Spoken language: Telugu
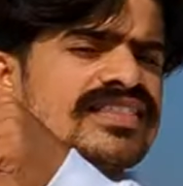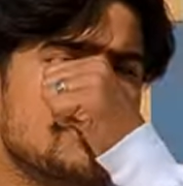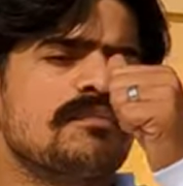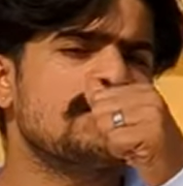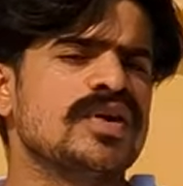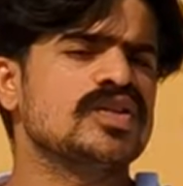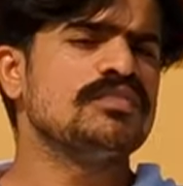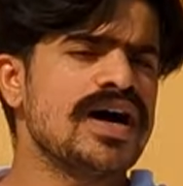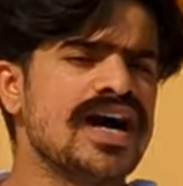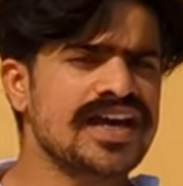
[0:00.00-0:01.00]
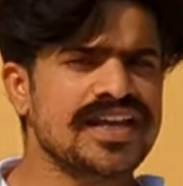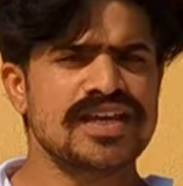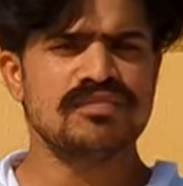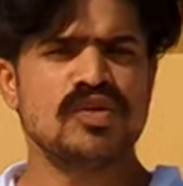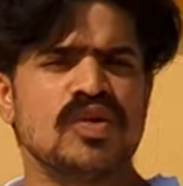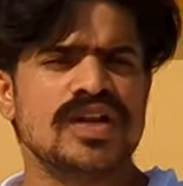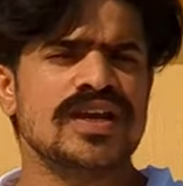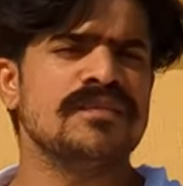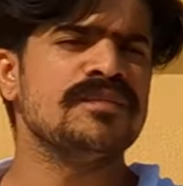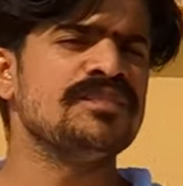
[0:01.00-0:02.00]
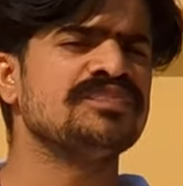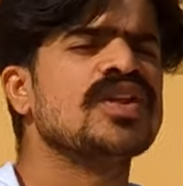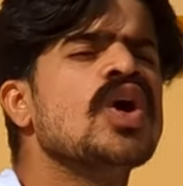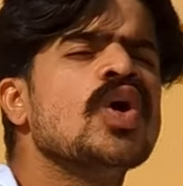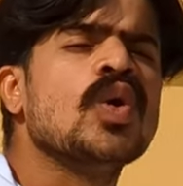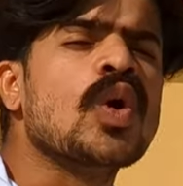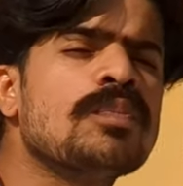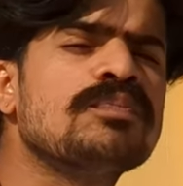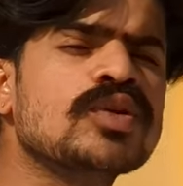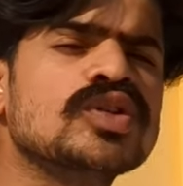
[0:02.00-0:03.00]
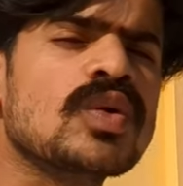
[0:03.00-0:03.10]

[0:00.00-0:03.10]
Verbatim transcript: తప్పదు భారీ మూల్యం కప్పుత